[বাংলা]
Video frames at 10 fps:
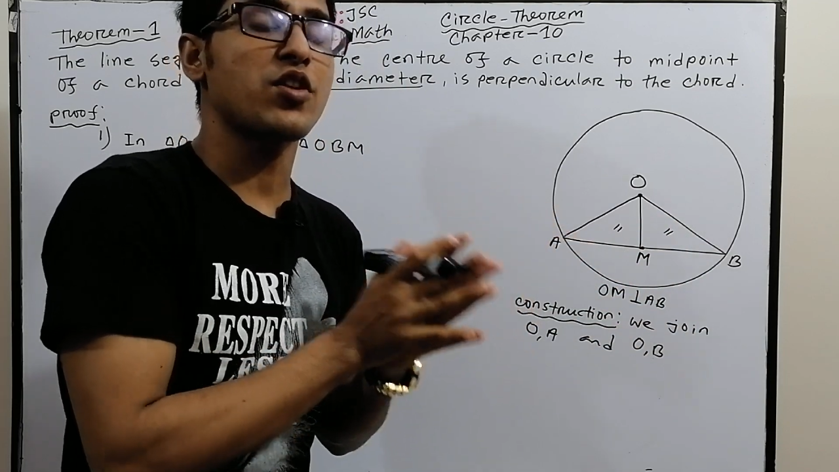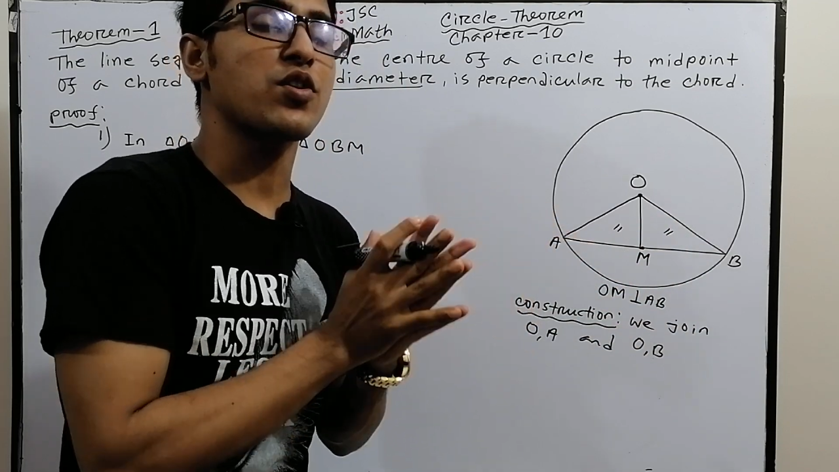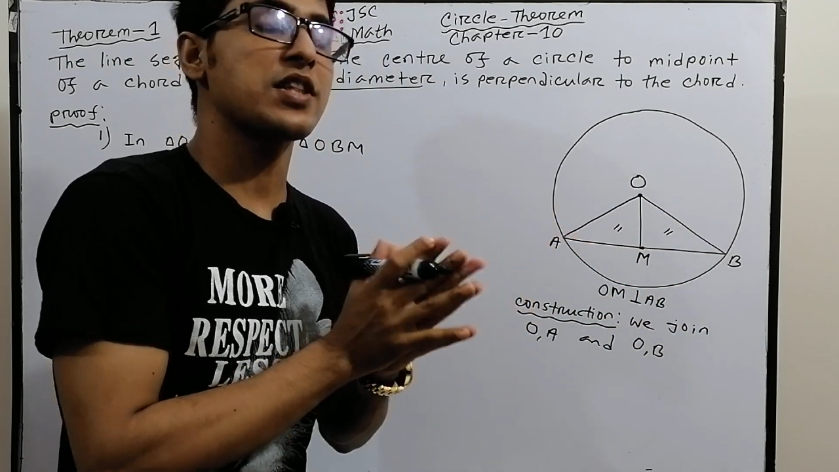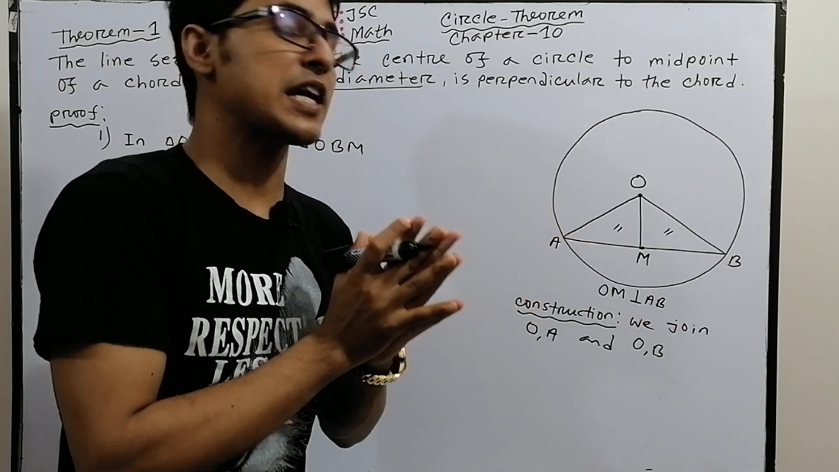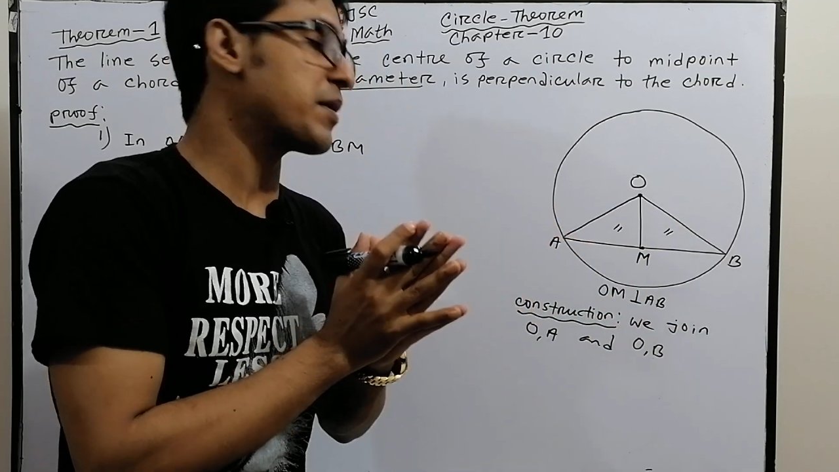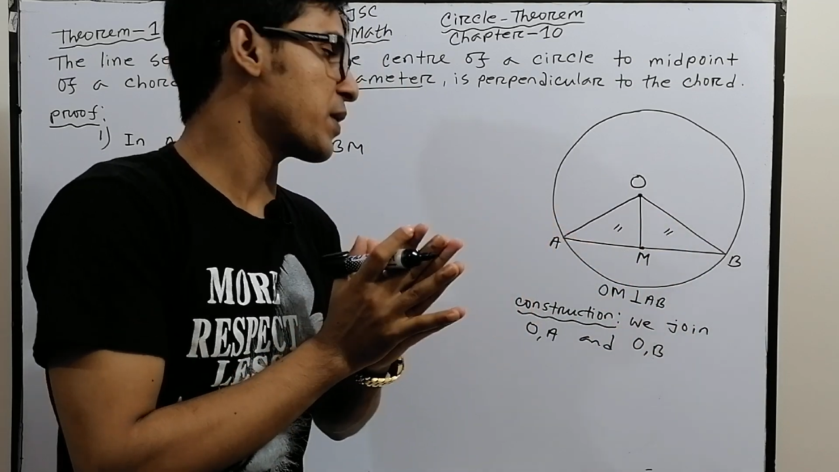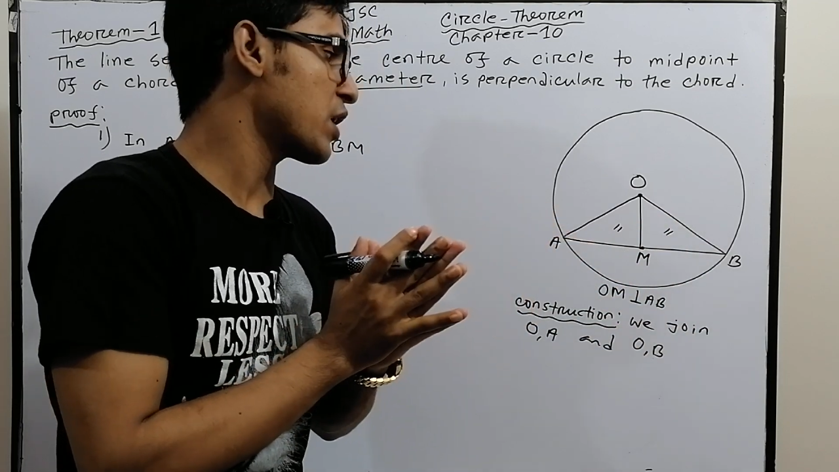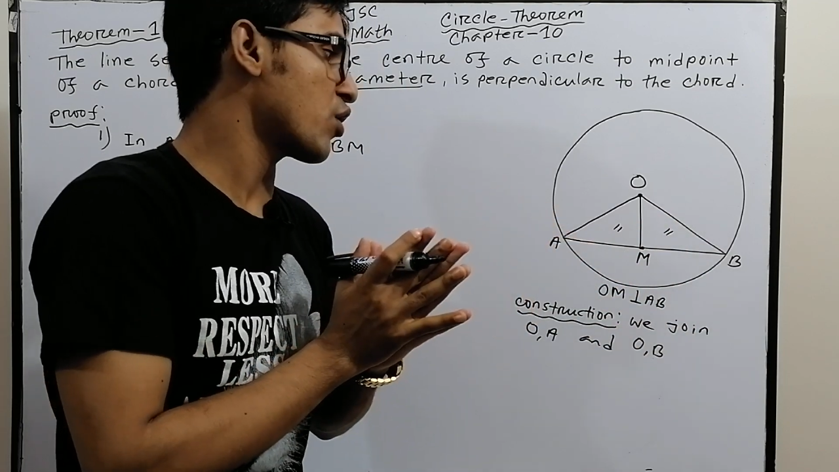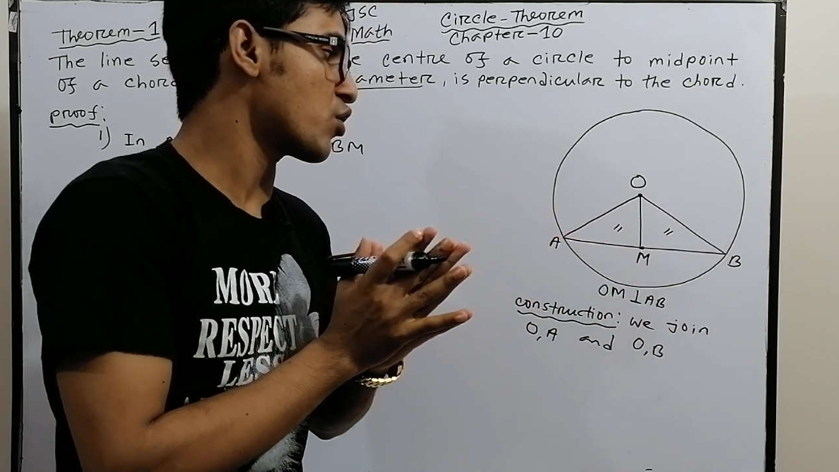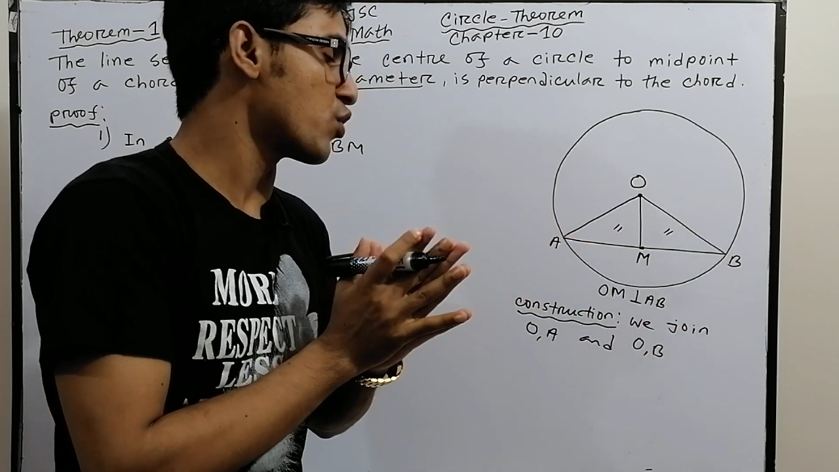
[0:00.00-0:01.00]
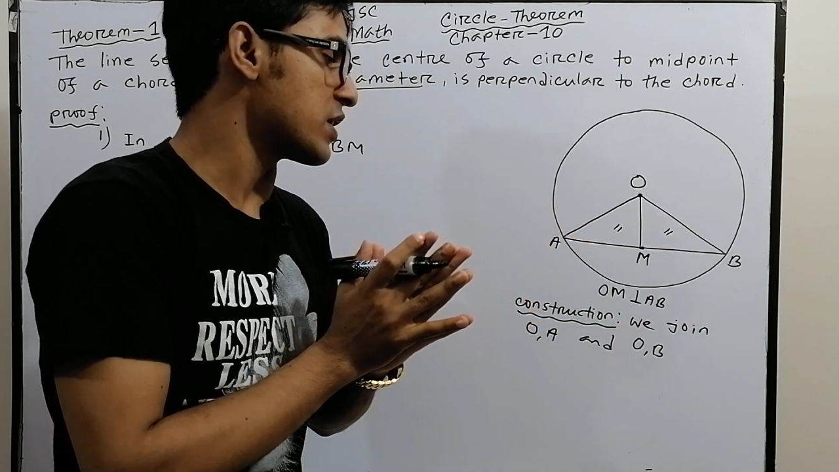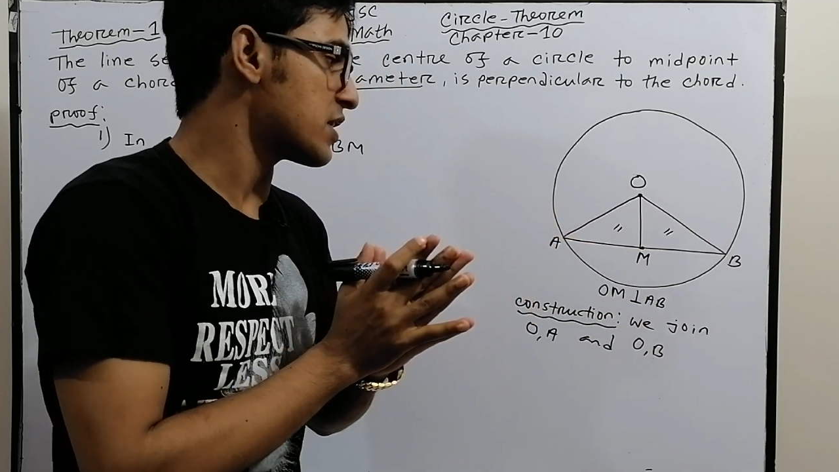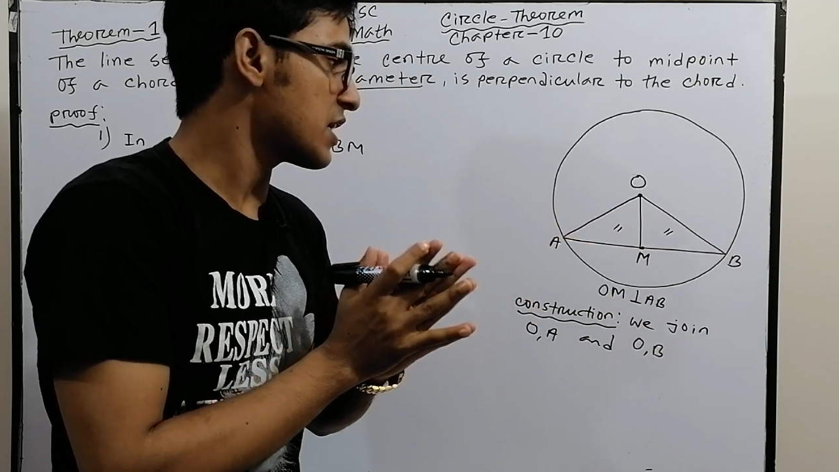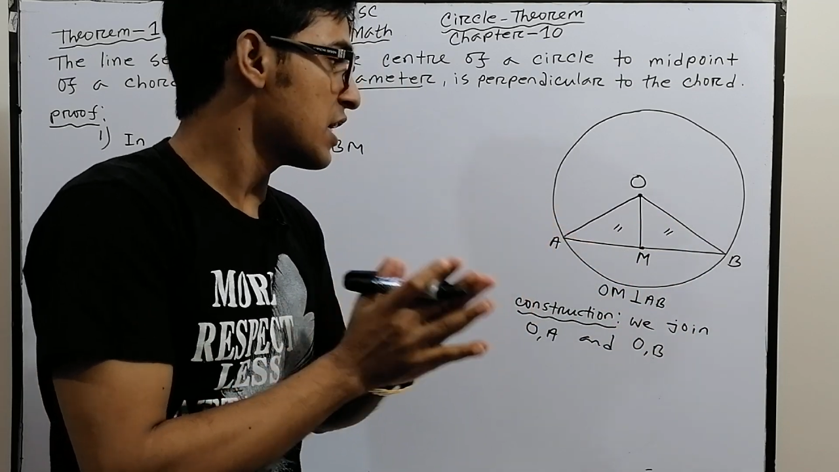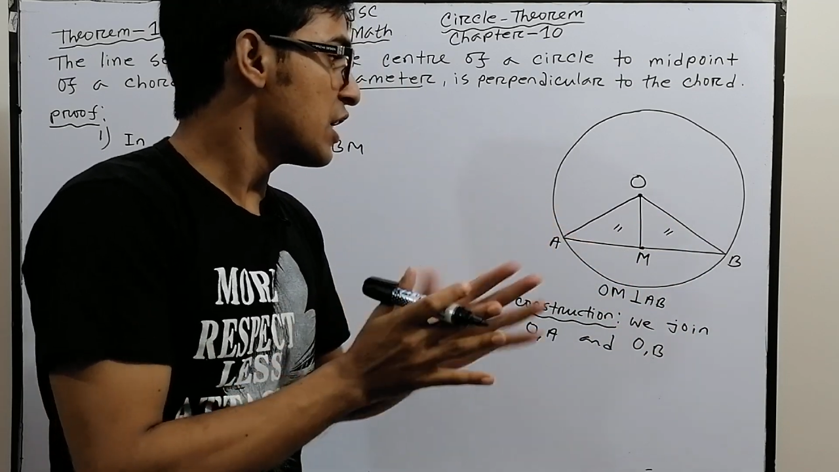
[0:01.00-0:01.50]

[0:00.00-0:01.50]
তখন তাকে বলা হয় কনগ্রুয়েন্স